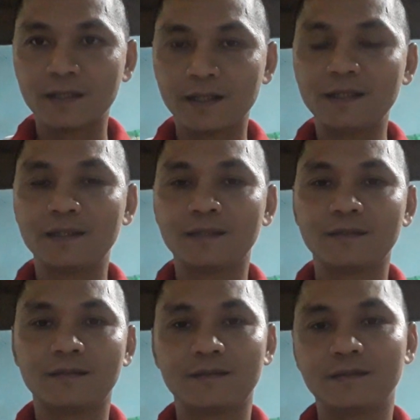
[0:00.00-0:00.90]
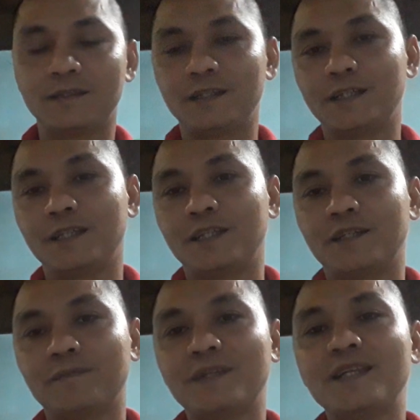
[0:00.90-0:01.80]
thì
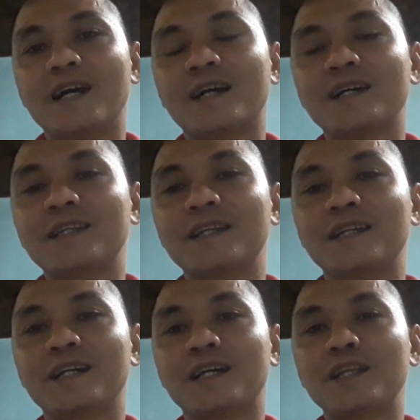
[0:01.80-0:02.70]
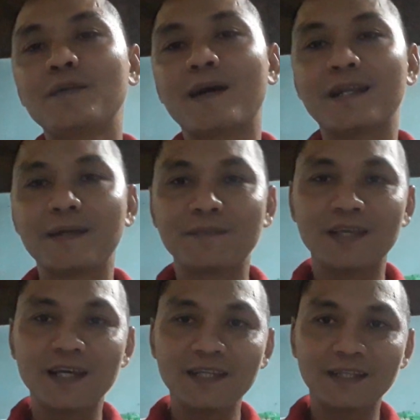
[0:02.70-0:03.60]
bây giờ thì à, nếu mà anh em
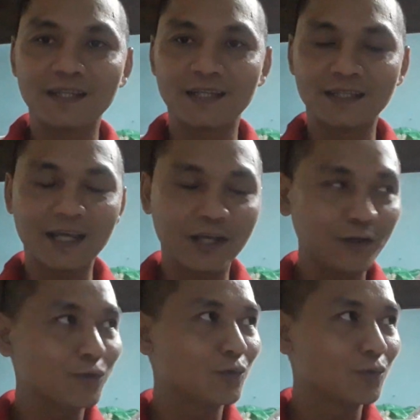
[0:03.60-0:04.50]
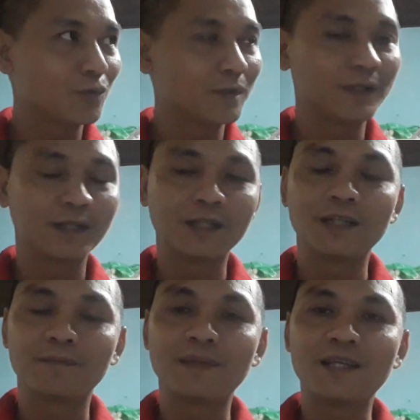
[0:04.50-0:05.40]
chế thì theo
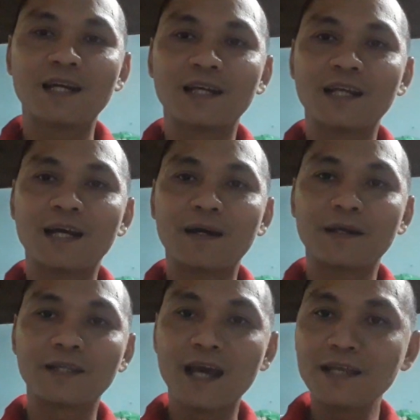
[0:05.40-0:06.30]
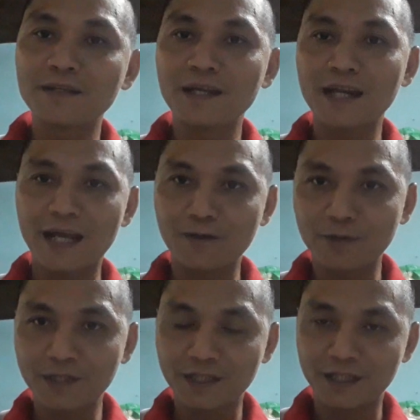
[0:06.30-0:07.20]
bây giờ là chế như thế
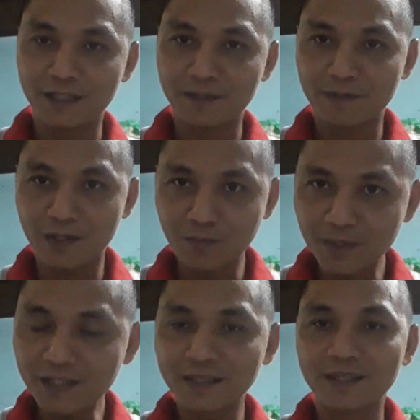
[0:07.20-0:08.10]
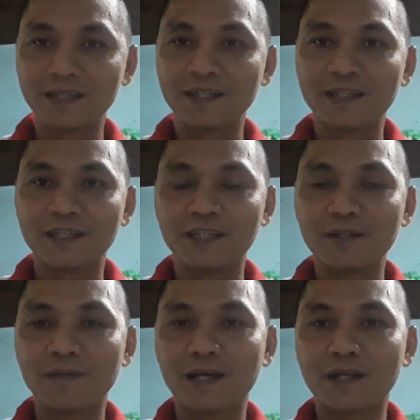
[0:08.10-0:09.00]
nào thì mình không biết
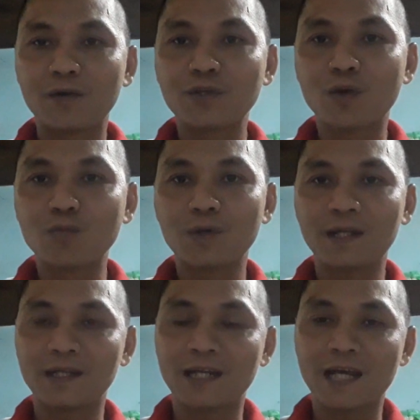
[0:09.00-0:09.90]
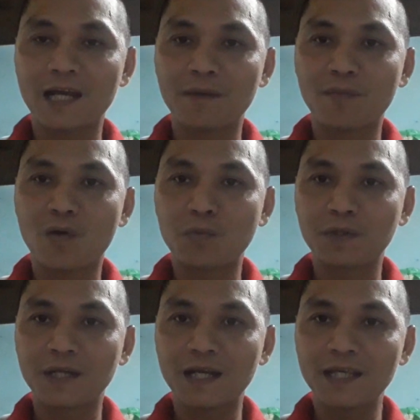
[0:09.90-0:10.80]
nhưng mà nói chung là
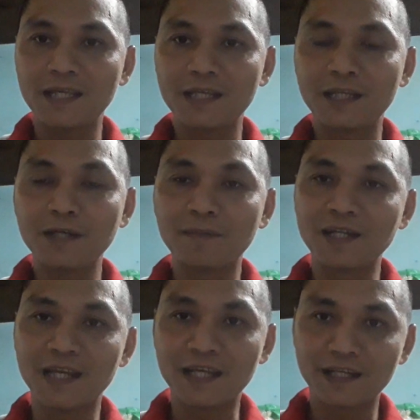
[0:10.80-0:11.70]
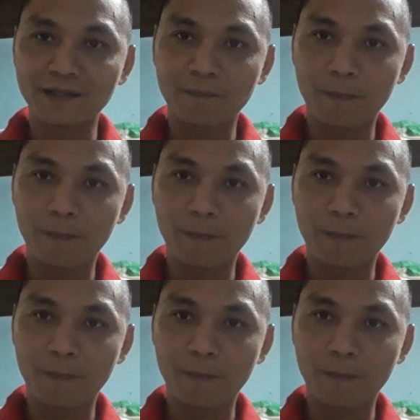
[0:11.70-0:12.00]
một cái thiết bị điện